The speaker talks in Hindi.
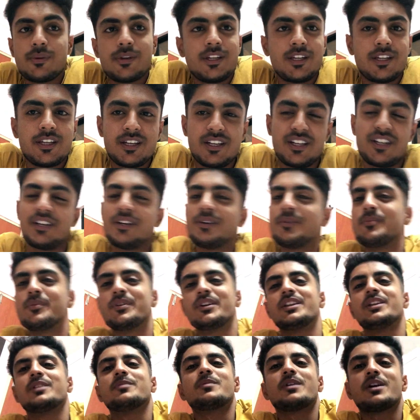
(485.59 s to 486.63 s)
मैंने
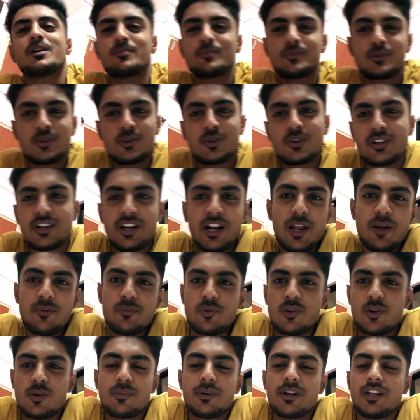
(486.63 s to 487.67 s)
मेरे मैकबुक को
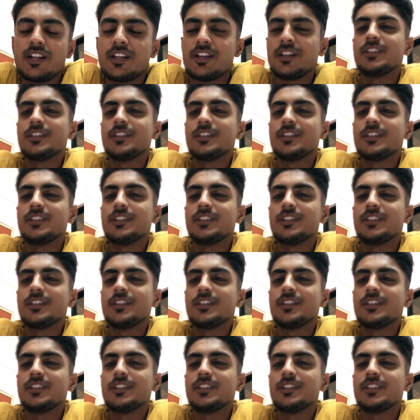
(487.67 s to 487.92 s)
ट्राईपोड बनाया